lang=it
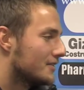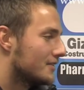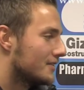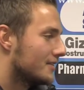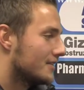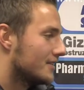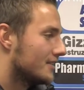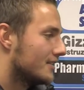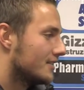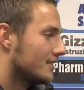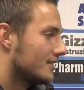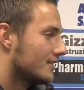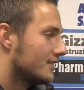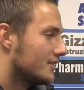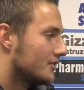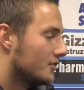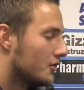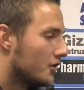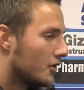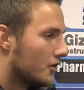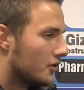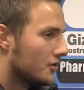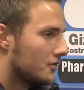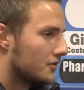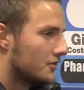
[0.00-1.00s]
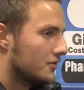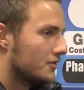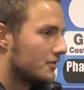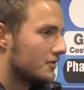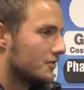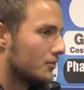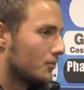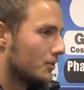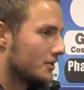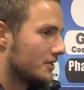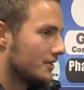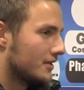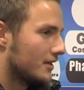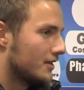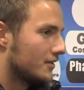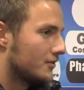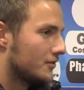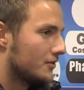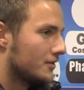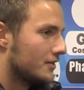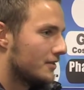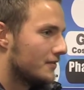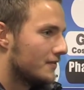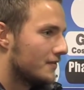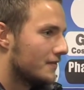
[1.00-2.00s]
anni mi pare. No, no, no,
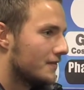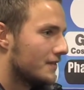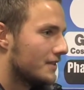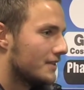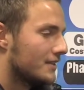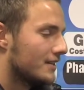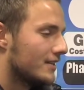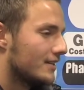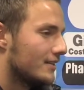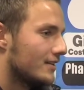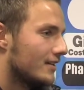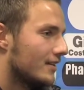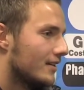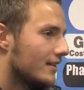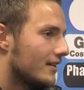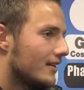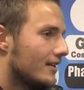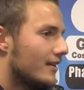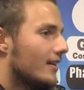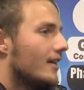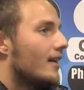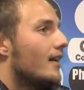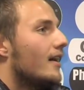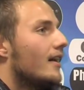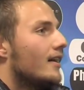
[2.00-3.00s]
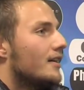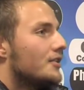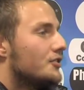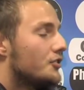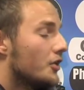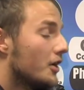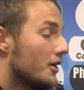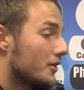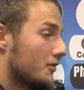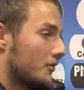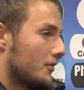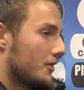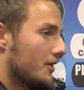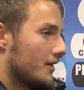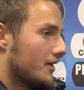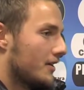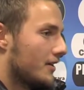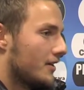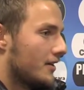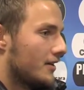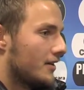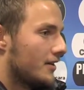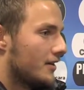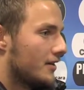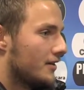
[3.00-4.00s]
quest'anno arrivo a 20 anni. Certo
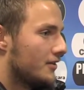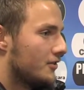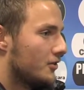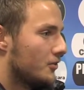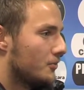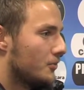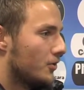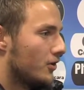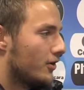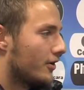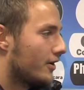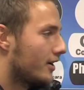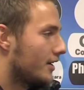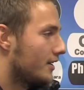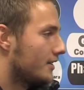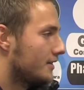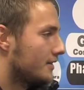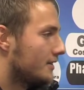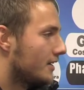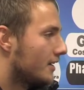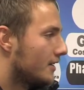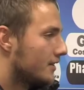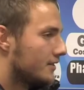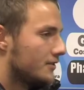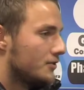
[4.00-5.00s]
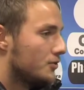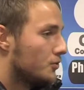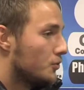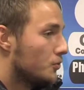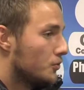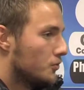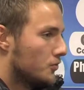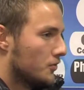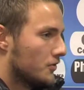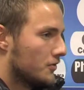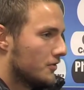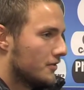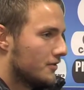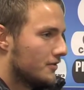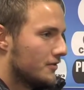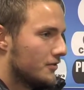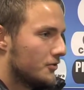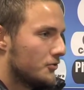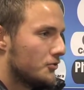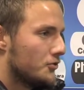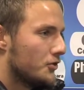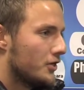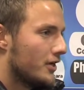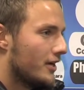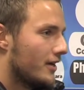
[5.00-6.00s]
che devo migliorare in, in tutto, non,
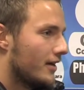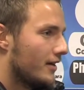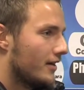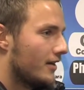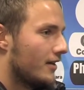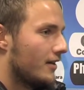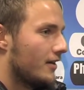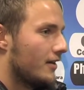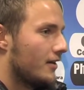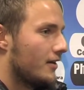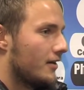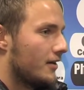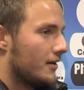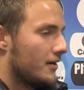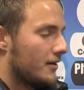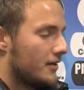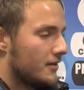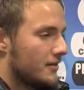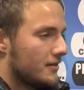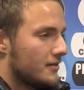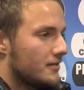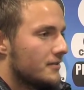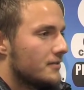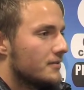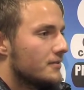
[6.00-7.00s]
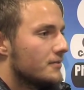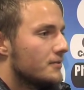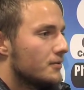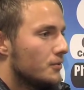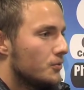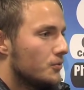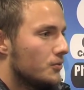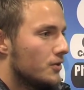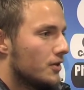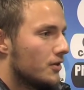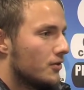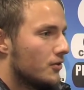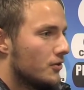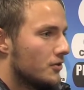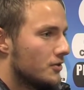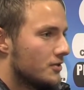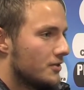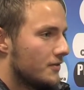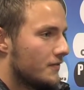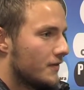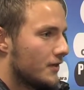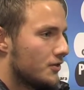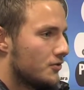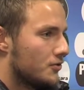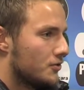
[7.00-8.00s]
non c'è che una
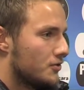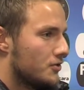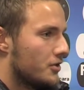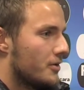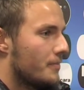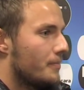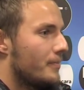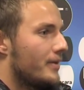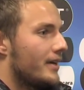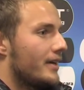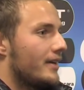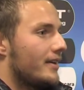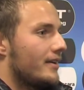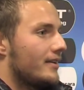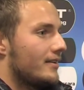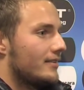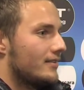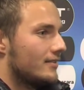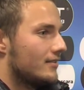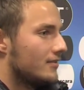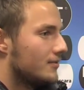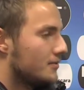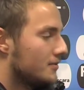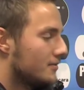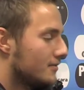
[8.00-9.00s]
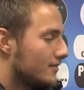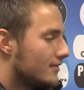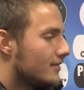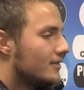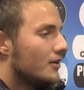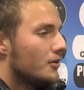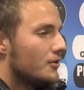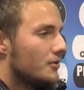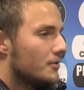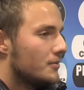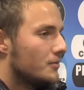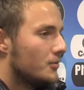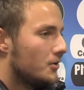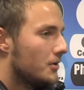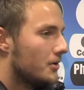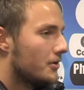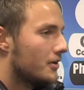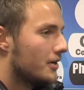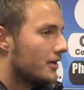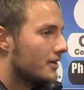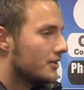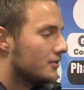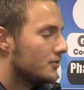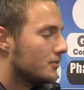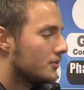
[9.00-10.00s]
cosa faccio già bene, devo
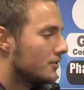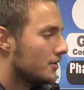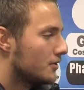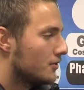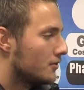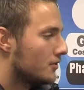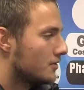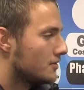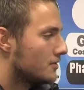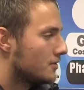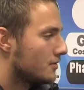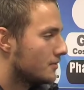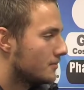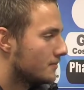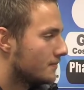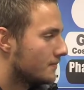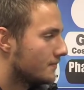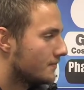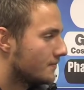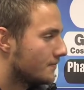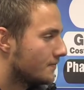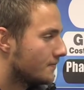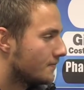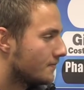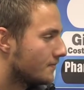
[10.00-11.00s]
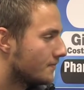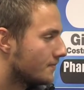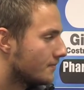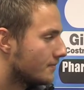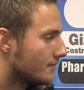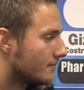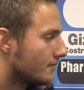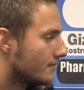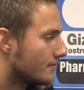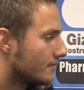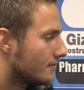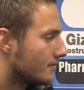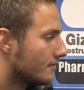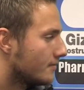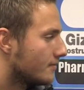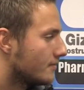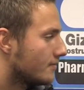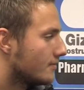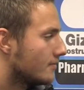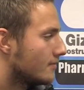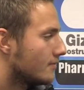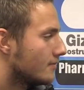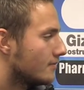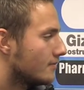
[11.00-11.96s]
migliorare tutte le cose. Con Belardi e Pellizzoli